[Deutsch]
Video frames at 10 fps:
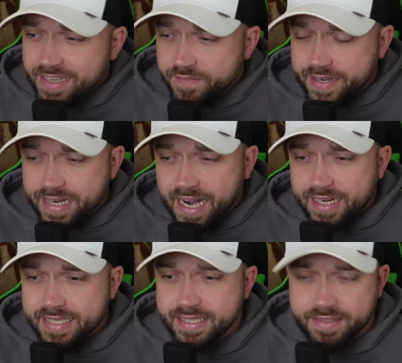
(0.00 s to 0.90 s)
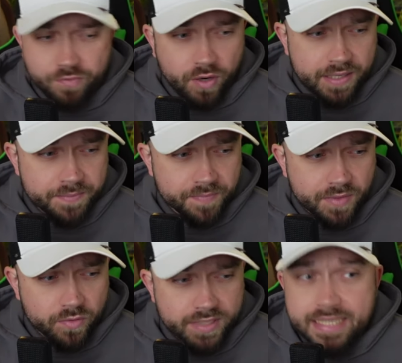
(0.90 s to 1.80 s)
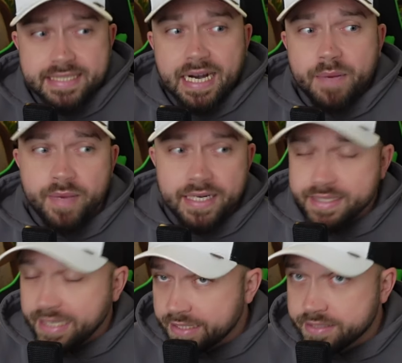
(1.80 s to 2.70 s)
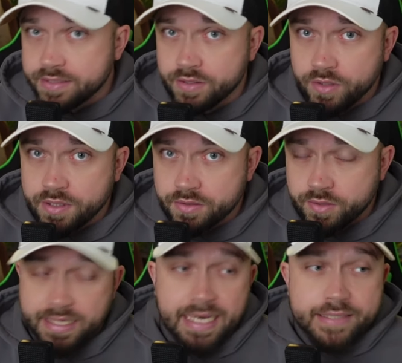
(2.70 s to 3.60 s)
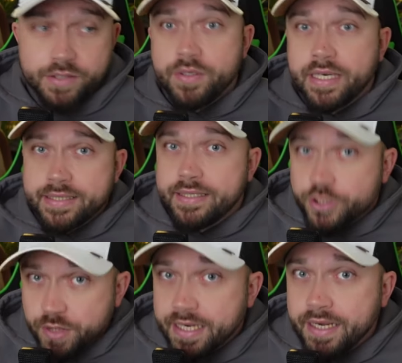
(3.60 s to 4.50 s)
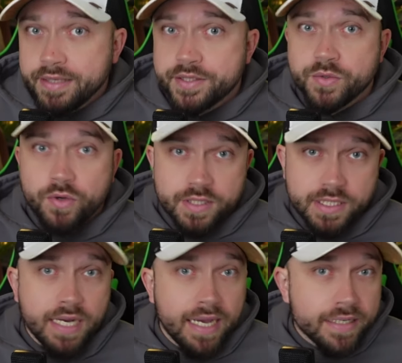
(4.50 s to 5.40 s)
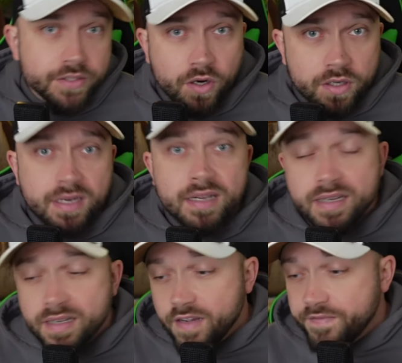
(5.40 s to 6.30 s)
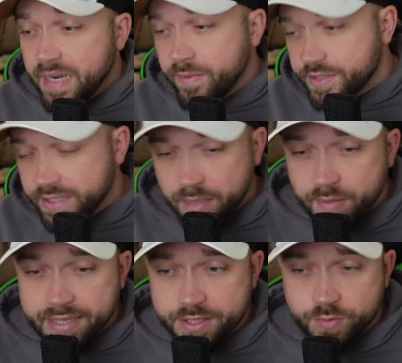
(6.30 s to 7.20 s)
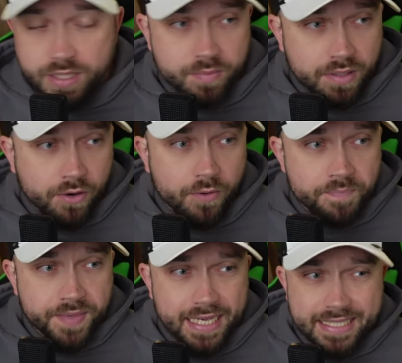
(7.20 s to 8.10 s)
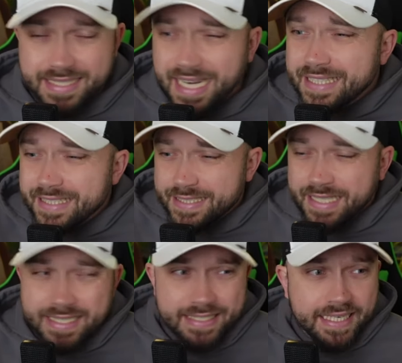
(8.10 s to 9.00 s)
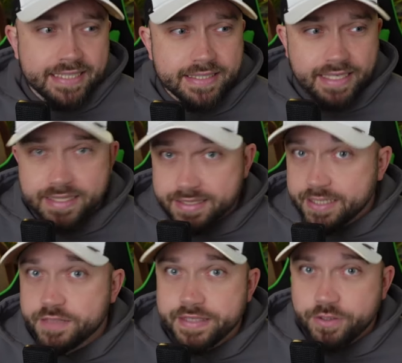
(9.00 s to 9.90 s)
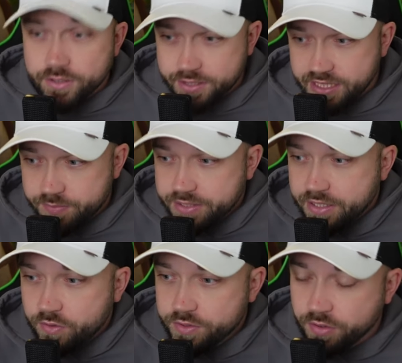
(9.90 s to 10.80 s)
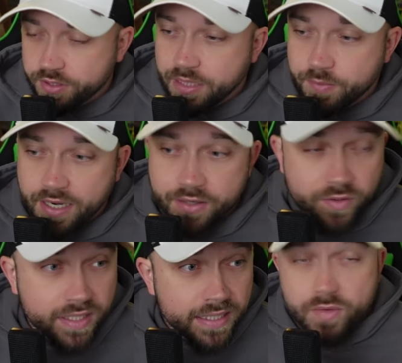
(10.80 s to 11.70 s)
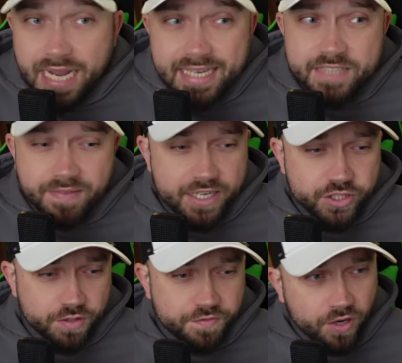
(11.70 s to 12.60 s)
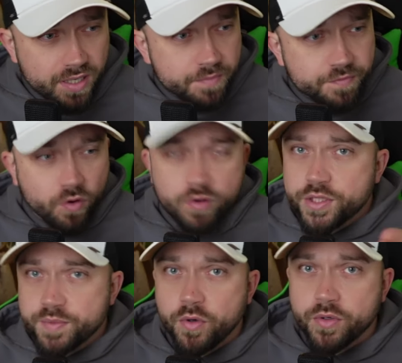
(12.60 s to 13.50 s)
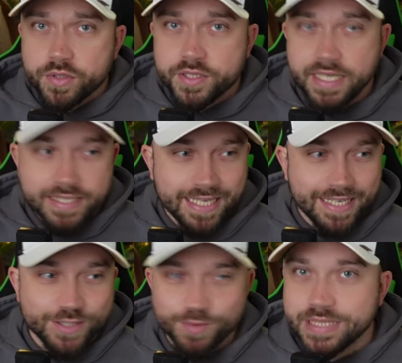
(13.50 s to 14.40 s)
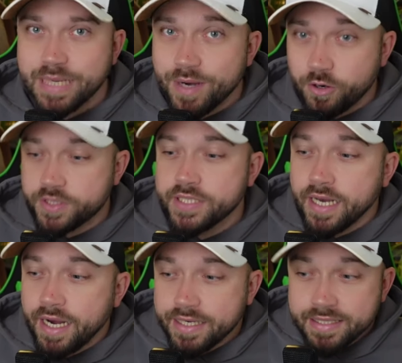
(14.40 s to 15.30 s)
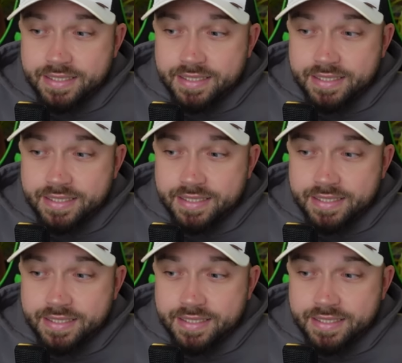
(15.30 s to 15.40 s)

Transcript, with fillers: vernachlässigt worden und jetzt kamen halt die ersten neuen, oder der erste neue richtige Trailer zu Godzilla and Kong. Wir haben Godzilla Minus One bekommen. Da ist ganz, ganz, ganz, ganz, ganz viel Content im Hintergrund noch in der Planung. Und eigentlich war ich schon voll im Fokusmodus. modus Jetzt geht's ums Thema Godzilla.